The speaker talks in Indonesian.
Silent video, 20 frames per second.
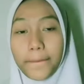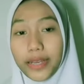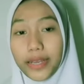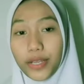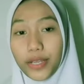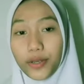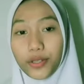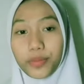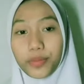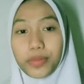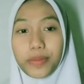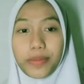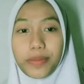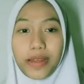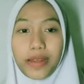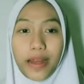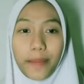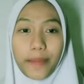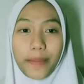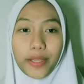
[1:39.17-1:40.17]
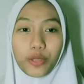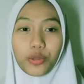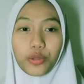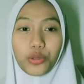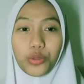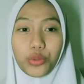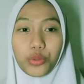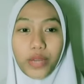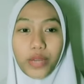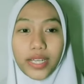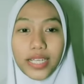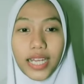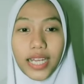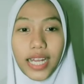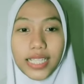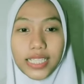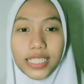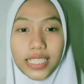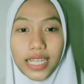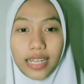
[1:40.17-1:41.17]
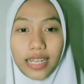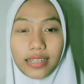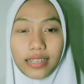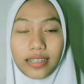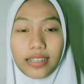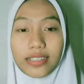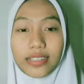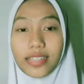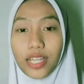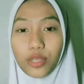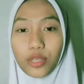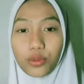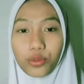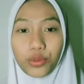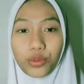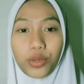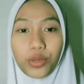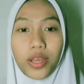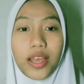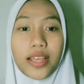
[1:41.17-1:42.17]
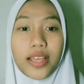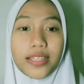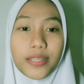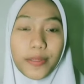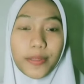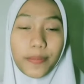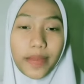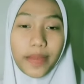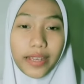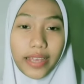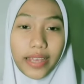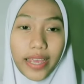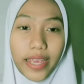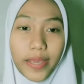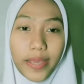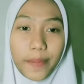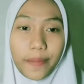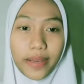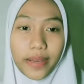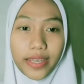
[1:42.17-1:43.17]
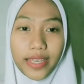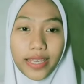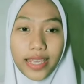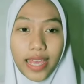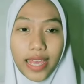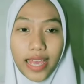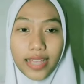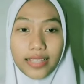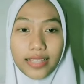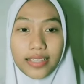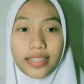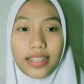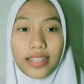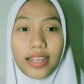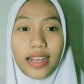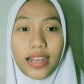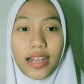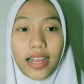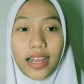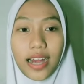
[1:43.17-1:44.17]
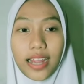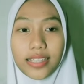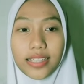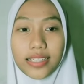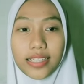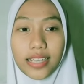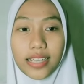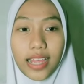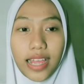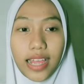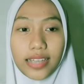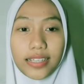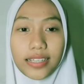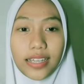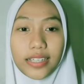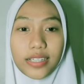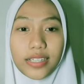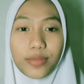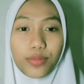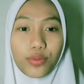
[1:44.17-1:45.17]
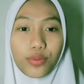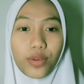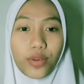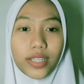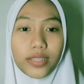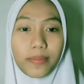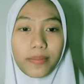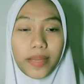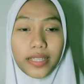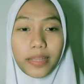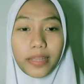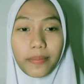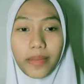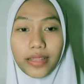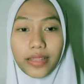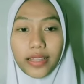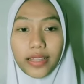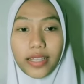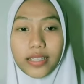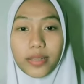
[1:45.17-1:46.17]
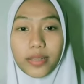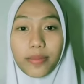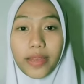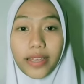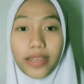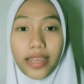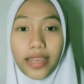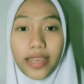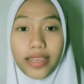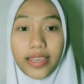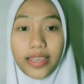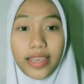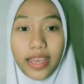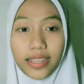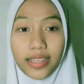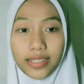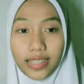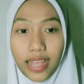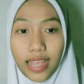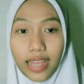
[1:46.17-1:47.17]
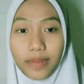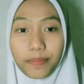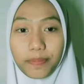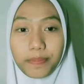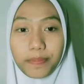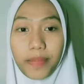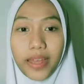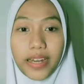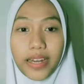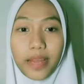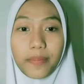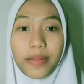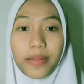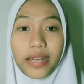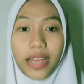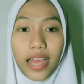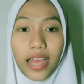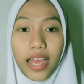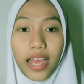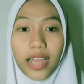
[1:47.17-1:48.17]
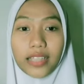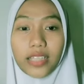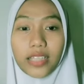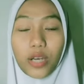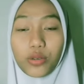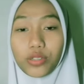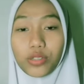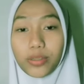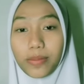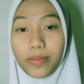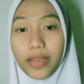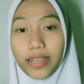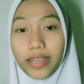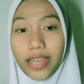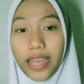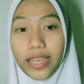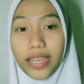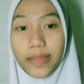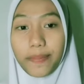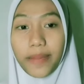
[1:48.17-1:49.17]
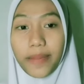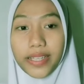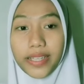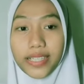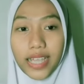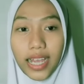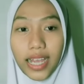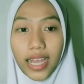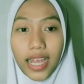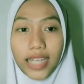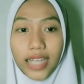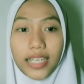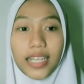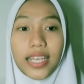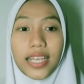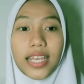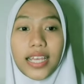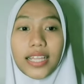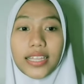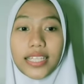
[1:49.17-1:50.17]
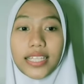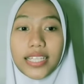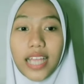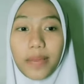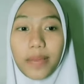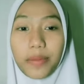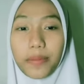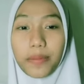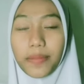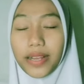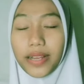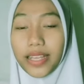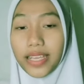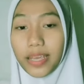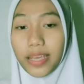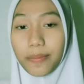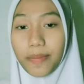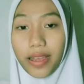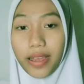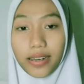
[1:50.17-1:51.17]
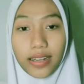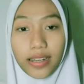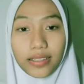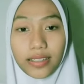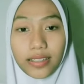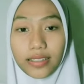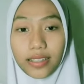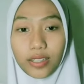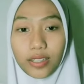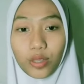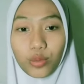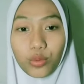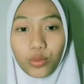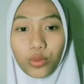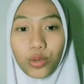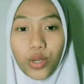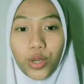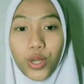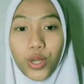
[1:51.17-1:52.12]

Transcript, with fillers: Berikut beberapa tujuan kerajinan. 1. Sebagai penghias, kerajinan yang dibuat semata-mata sebagai hiasan pada benda atau sebagai pajangan tidak memiliki makna tertentu.